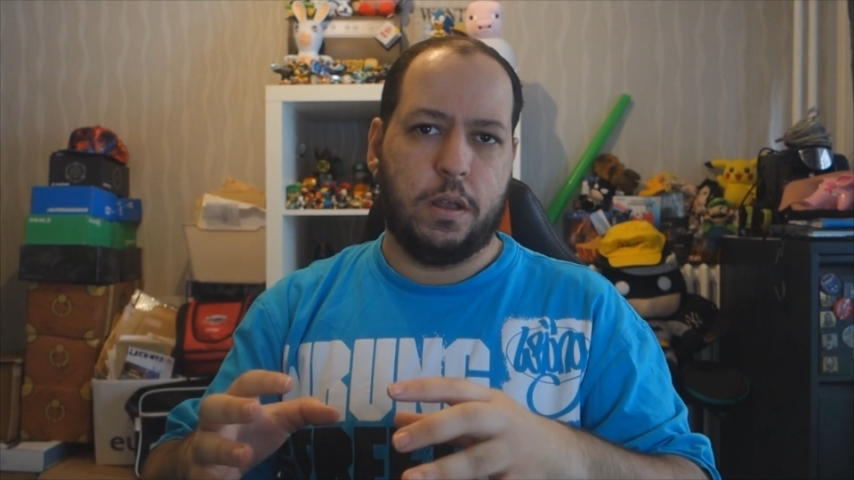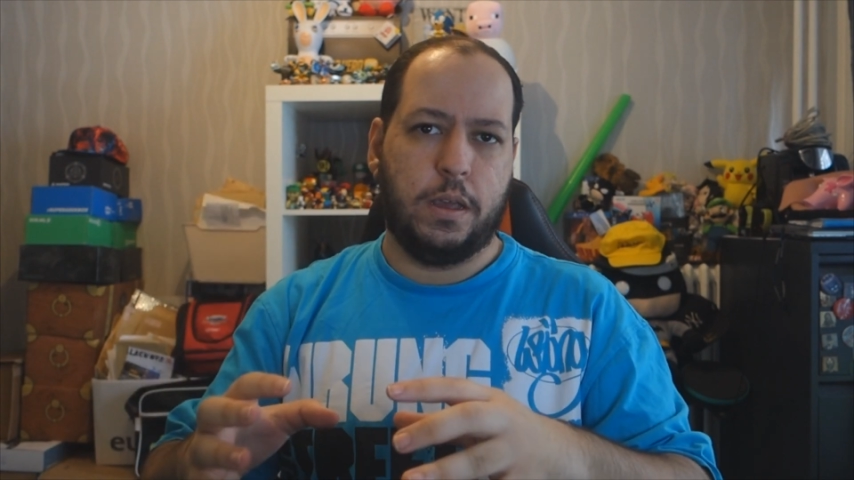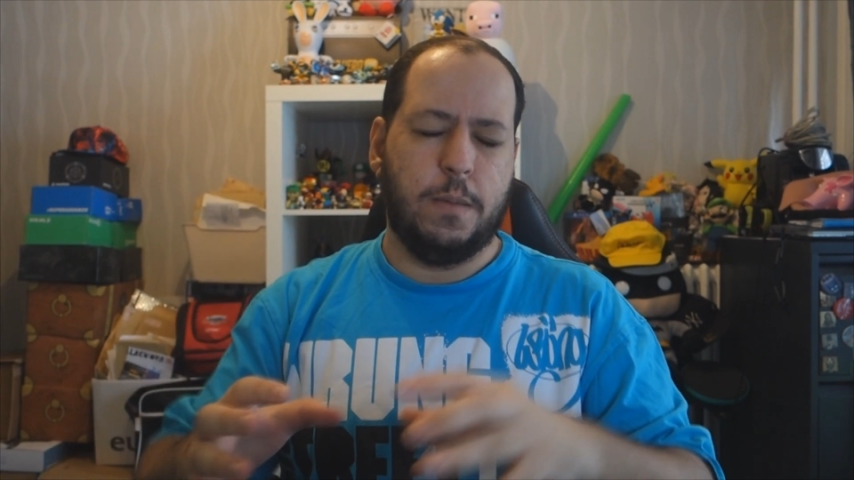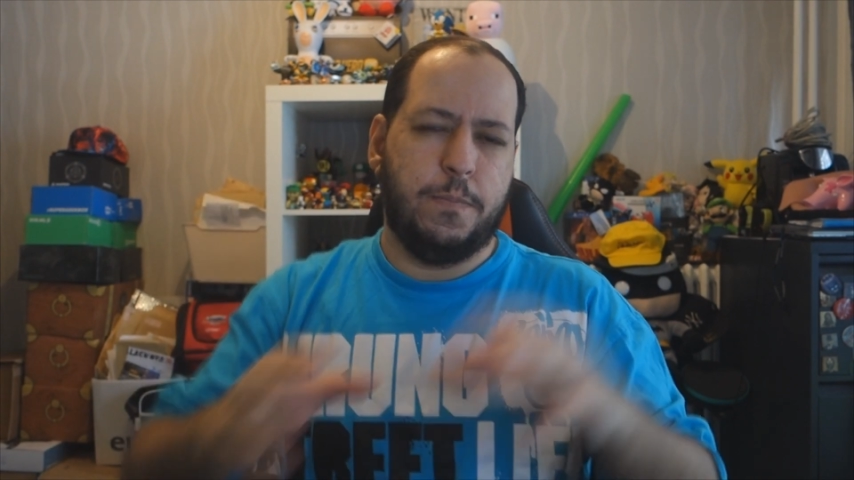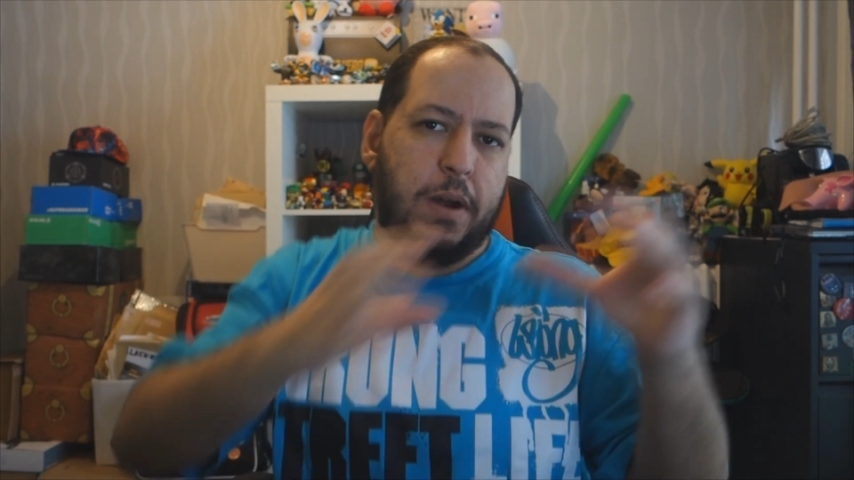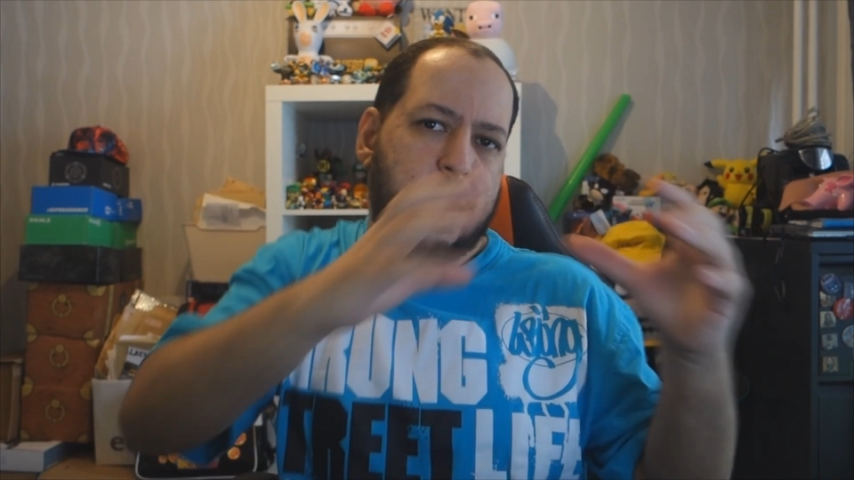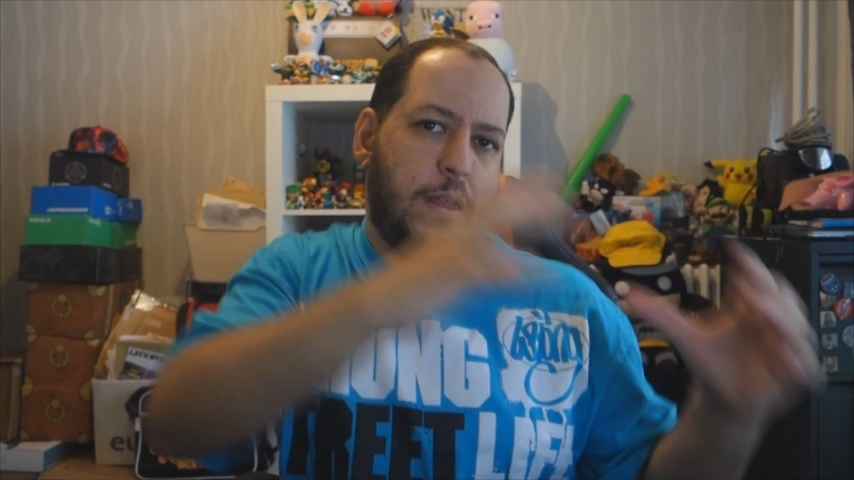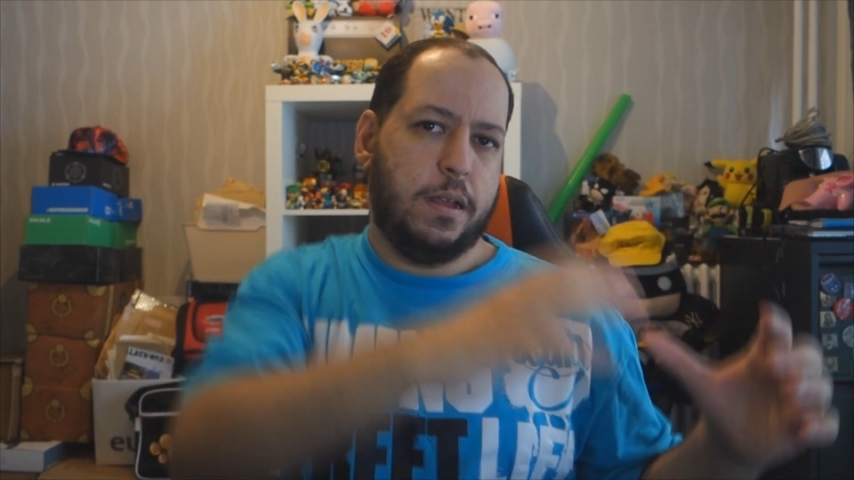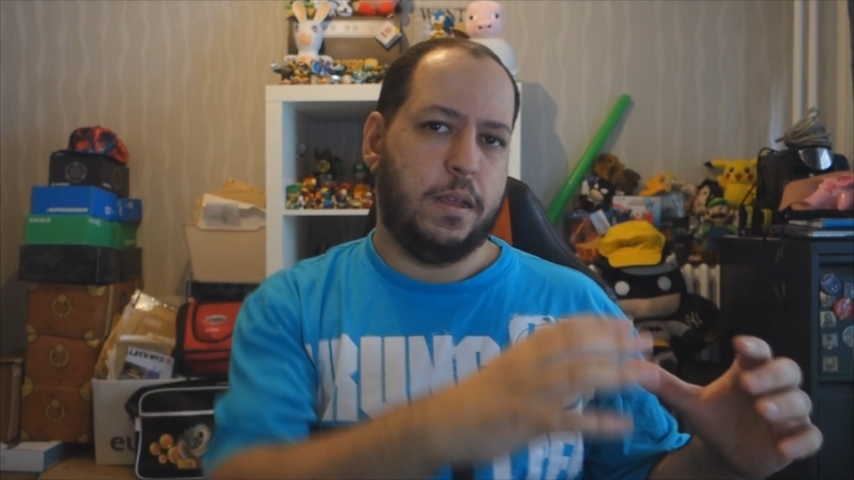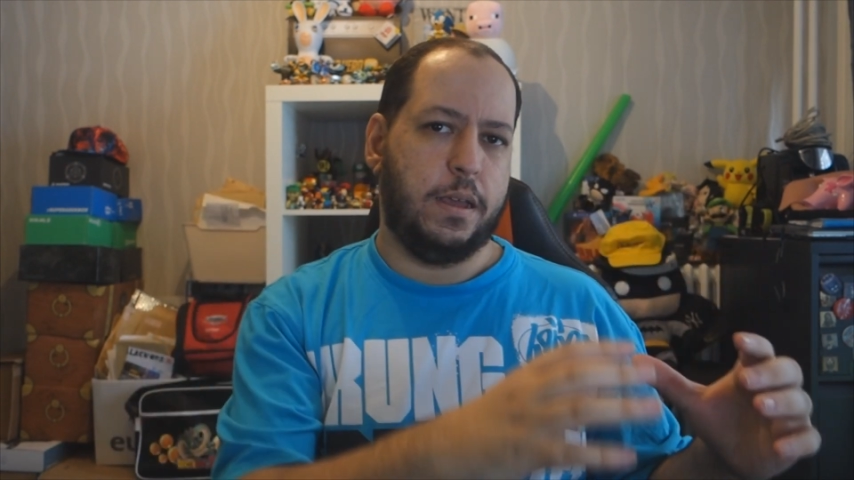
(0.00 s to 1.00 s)

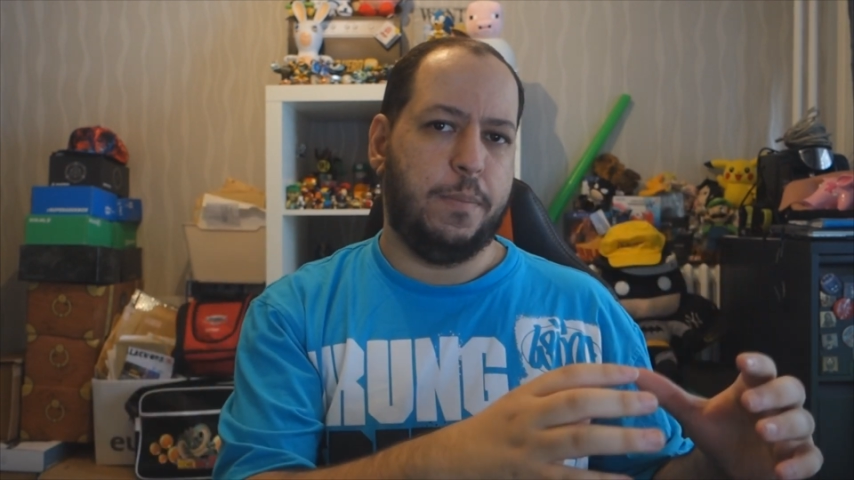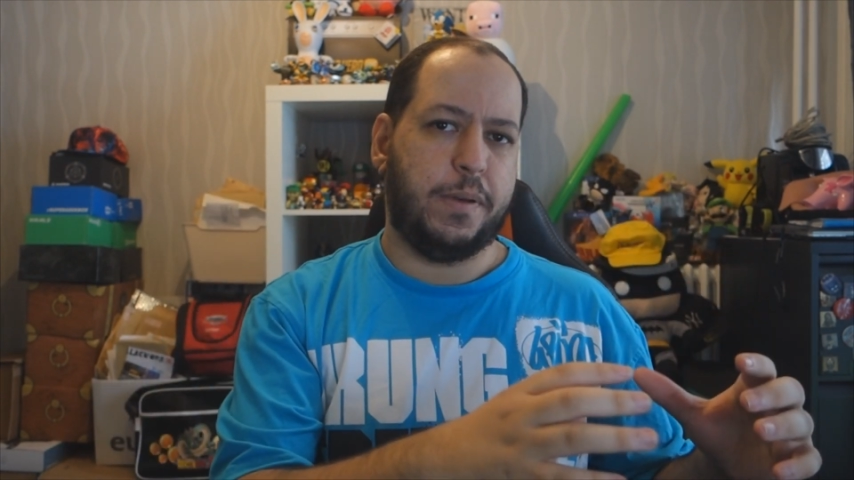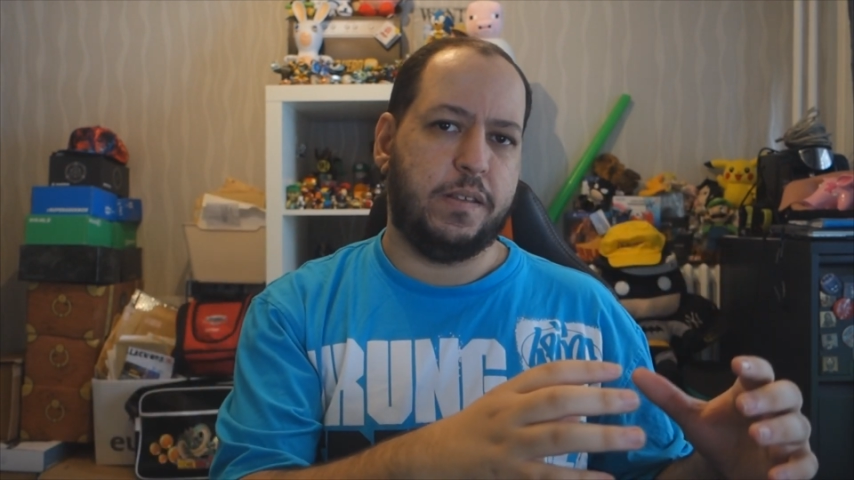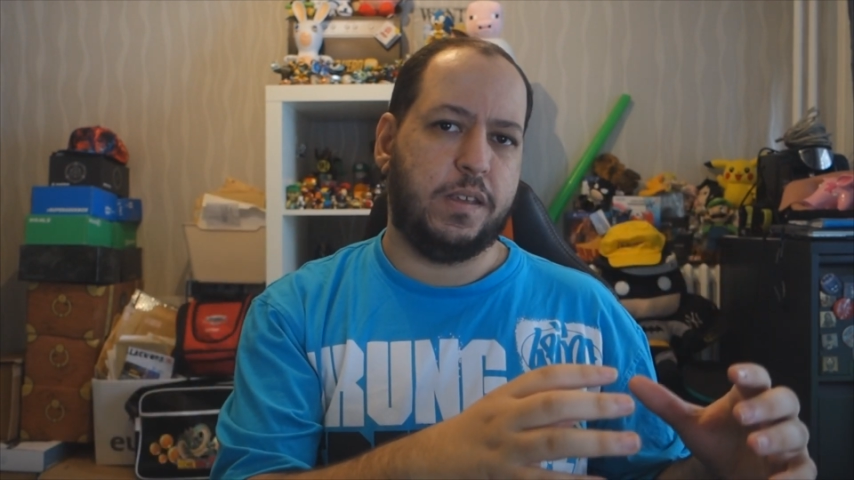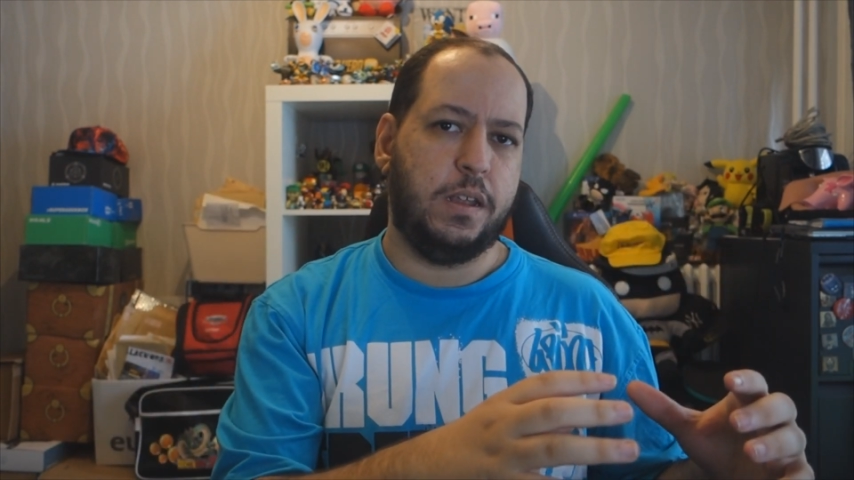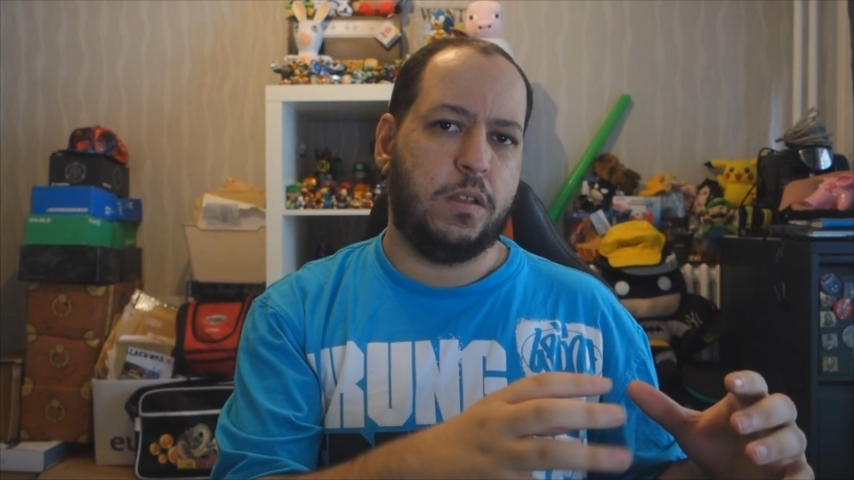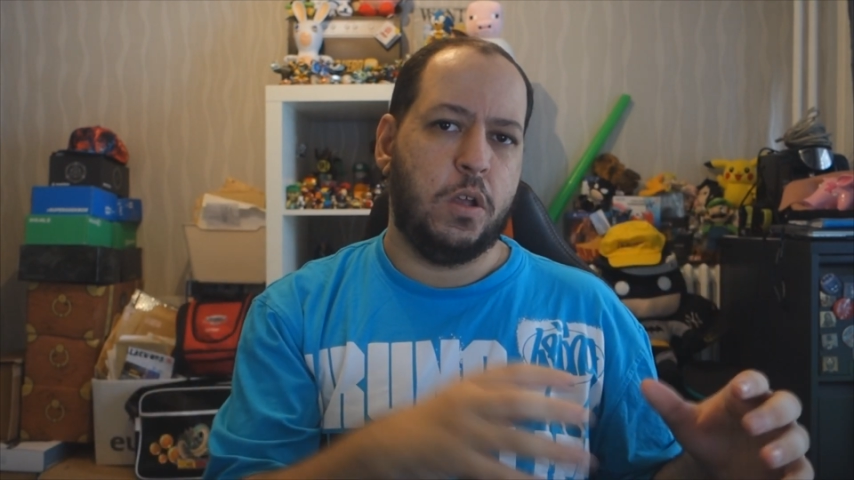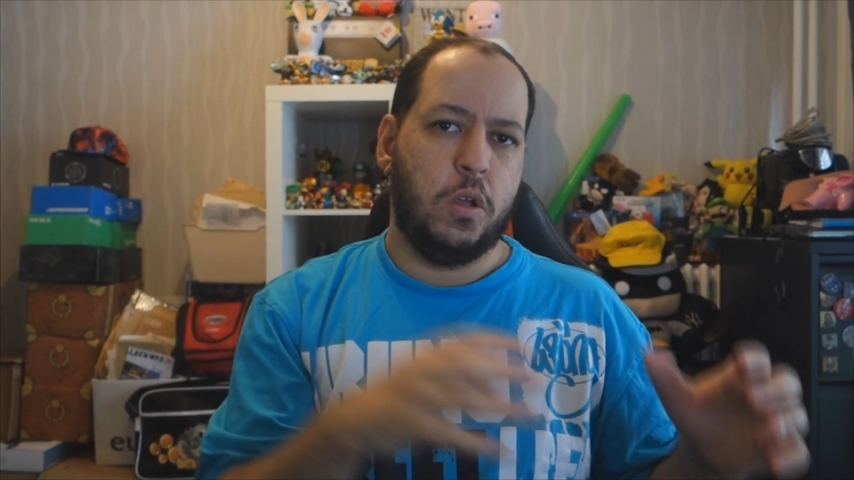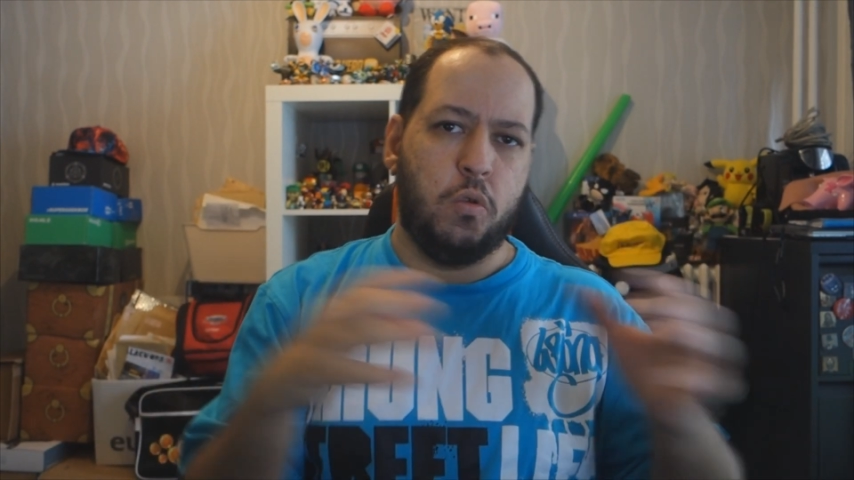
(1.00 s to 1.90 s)
gameplay et press kit